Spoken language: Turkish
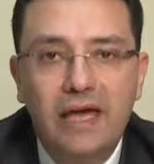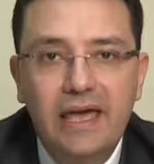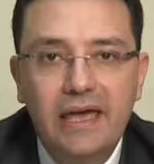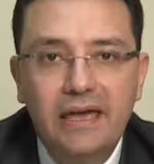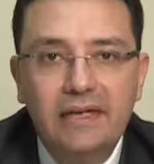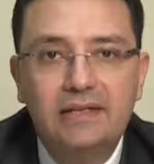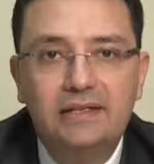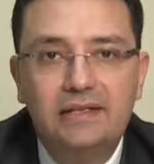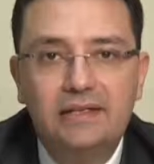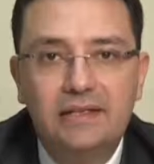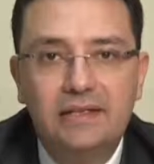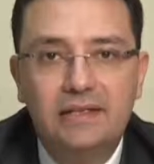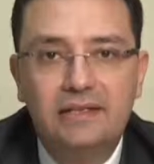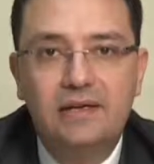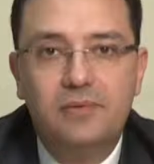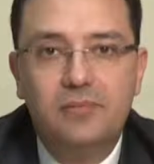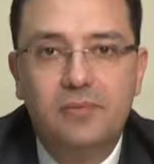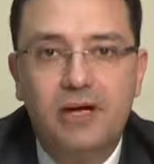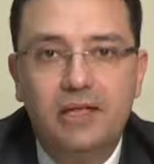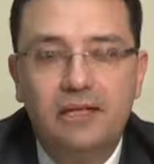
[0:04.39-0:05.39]
en kısa
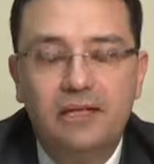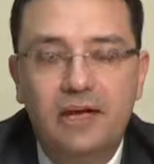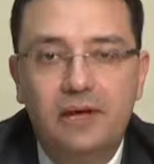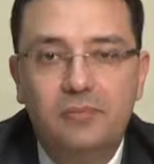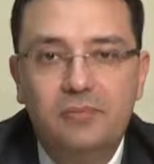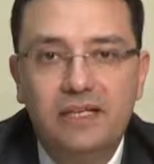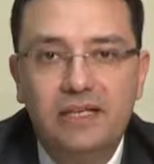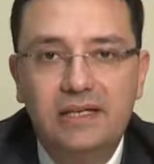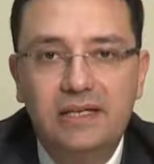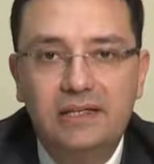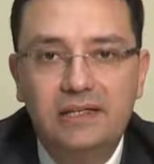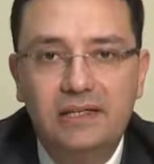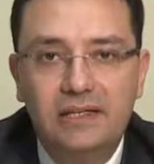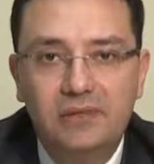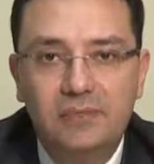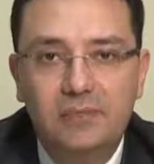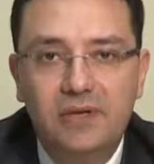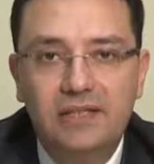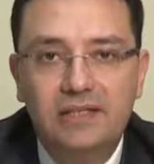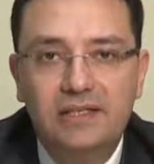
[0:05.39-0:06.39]
zamanda ameliyat
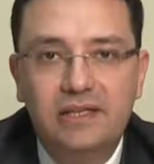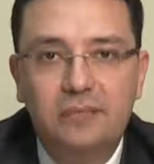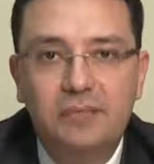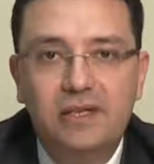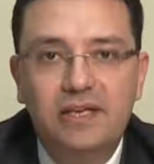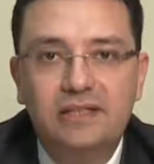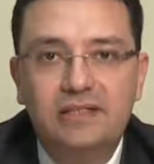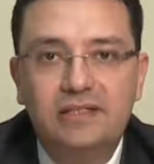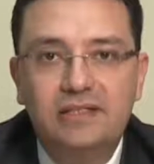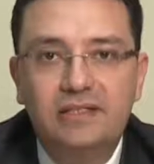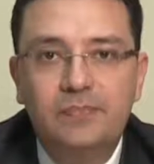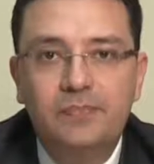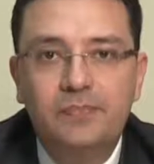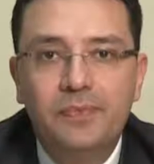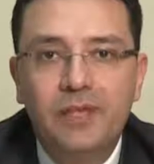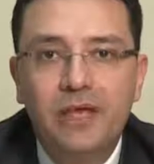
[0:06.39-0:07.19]
etmek demektir.